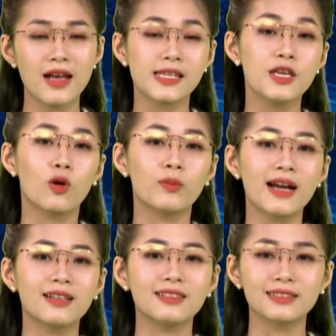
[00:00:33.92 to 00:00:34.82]
Sử dụng
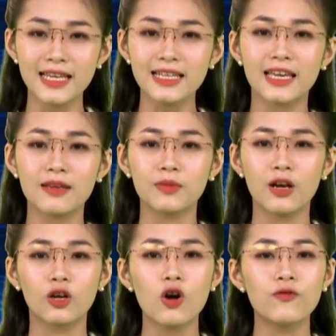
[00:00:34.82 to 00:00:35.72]
năng lượng tiết kiệm
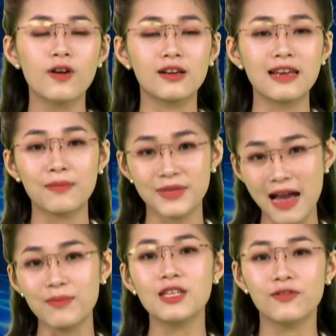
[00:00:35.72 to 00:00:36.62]
góp phần làm
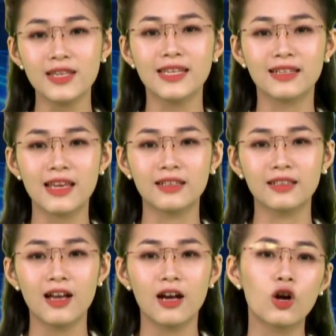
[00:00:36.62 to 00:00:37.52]
giảm chi phí tiền điện,
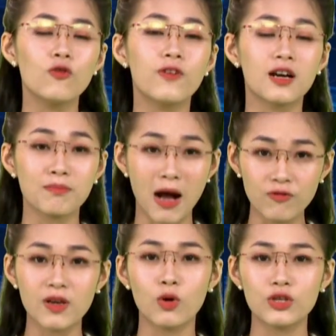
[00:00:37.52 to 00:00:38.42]
góp phần
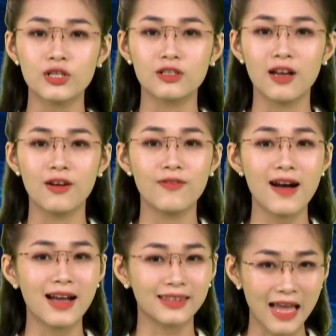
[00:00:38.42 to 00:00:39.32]
bảo vệ môi trường
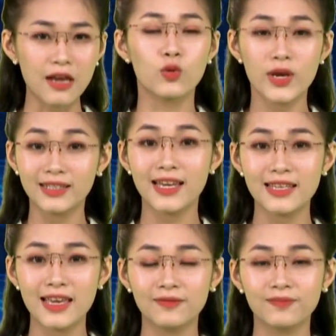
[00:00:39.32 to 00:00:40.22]
và tài nguyên
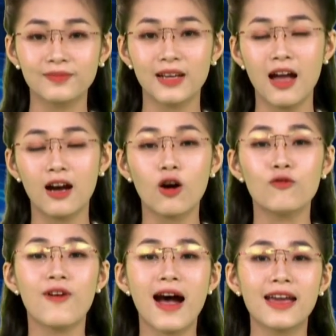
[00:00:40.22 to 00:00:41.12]
thiên nhiên.
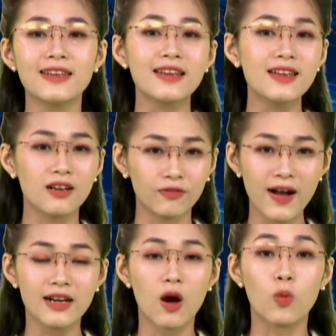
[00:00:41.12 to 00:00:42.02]
Không phải đến đợt
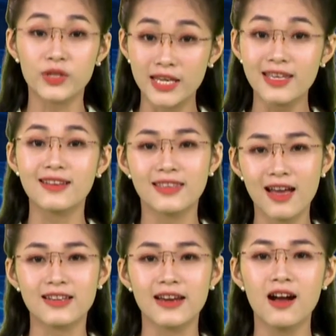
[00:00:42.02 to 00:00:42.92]
phát động chiến dịch
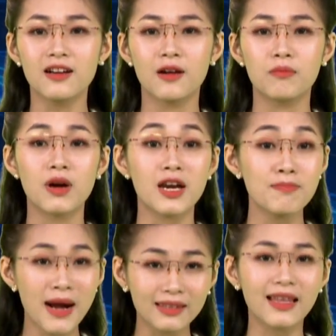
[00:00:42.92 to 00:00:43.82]
Giờ Trái Đất mới
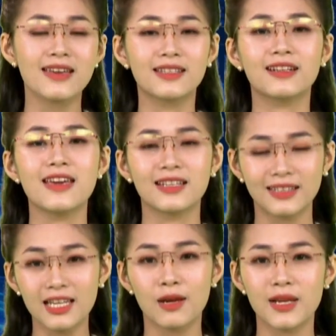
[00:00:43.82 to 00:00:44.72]
bắt tay thực hiện
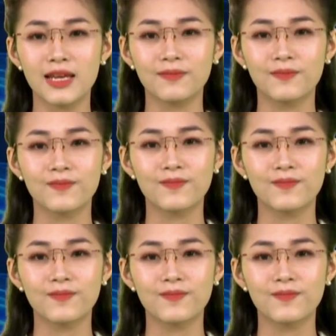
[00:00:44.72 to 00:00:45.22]
tiết kiệm điện.